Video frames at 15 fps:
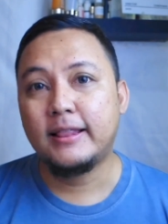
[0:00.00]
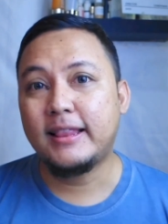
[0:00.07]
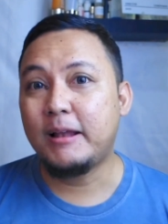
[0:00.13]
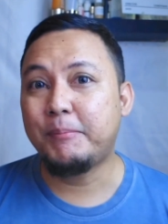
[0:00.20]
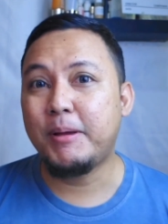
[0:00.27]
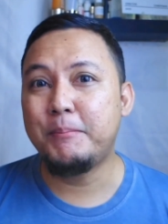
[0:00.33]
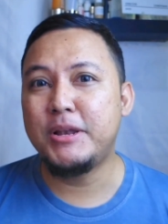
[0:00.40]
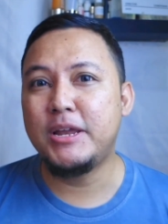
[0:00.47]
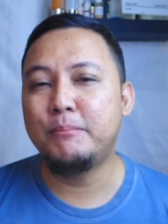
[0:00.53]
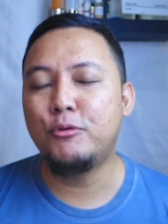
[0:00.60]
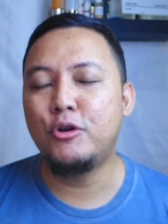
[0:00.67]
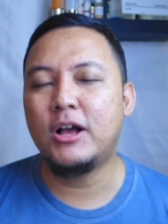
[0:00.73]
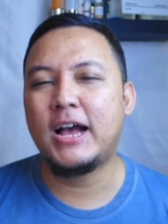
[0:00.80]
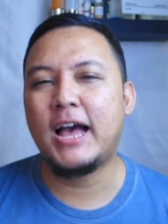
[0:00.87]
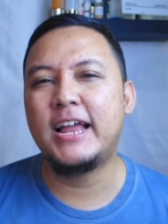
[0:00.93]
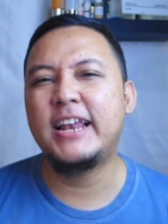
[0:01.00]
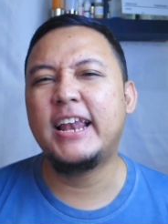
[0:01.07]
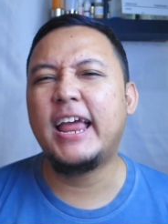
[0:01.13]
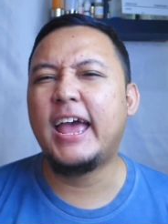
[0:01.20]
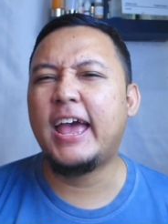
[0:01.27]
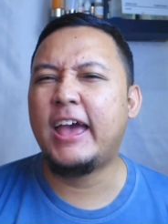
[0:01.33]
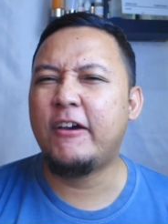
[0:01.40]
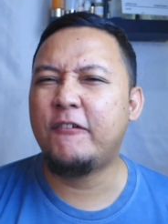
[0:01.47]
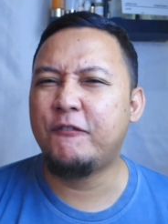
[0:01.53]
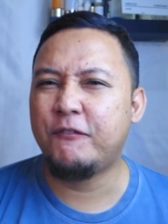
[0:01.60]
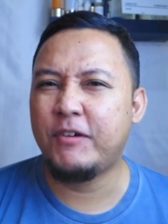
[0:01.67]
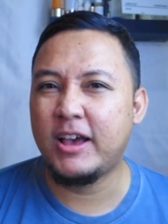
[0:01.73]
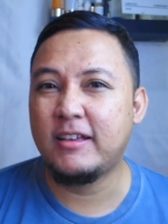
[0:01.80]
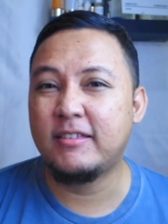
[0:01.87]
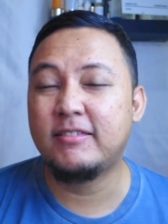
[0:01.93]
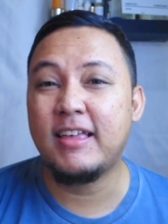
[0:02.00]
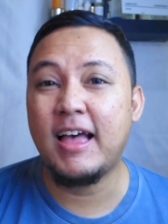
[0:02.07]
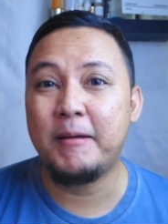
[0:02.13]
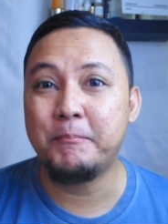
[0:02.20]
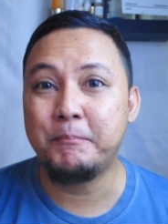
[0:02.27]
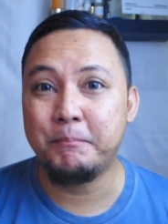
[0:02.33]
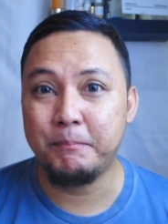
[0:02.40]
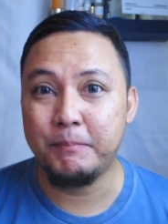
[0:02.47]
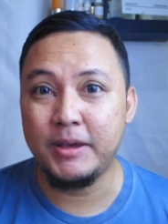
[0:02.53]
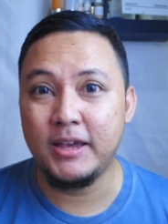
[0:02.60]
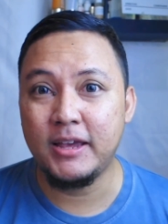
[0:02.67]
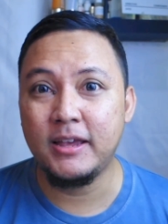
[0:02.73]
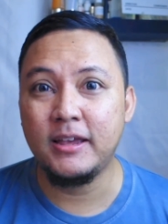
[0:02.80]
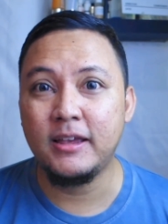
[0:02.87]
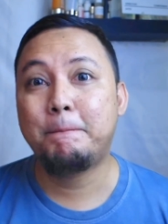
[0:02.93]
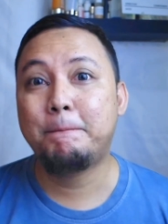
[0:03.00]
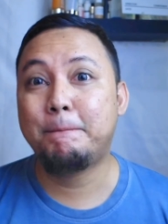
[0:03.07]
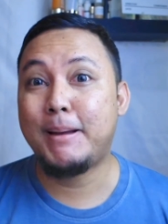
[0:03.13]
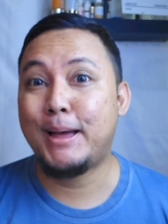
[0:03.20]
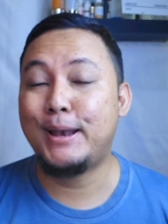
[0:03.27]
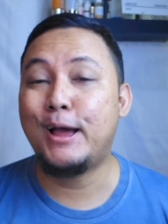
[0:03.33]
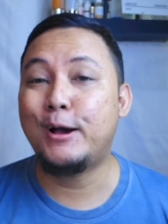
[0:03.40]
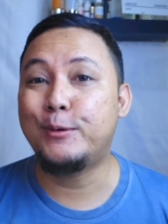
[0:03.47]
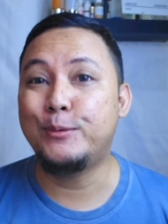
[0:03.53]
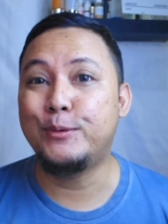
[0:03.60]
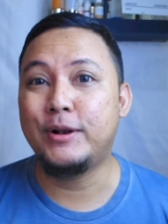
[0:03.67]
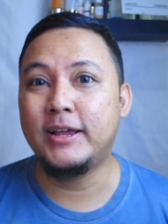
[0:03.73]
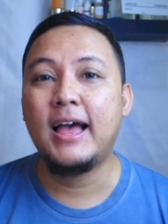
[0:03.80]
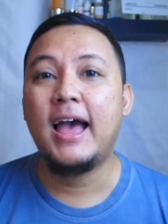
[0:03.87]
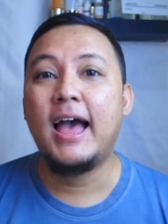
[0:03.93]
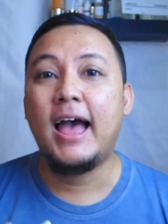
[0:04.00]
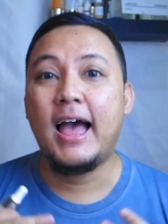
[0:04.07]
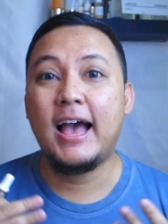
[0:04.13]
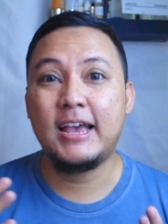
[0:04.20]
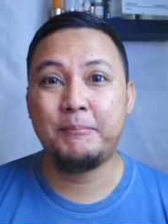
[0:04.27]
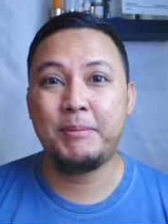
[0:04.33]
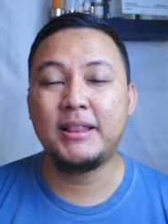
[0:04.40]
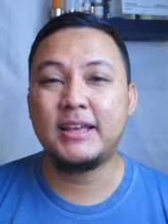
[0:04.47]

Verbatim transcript: tanpa menimbulkan efek samping pada kulit akibat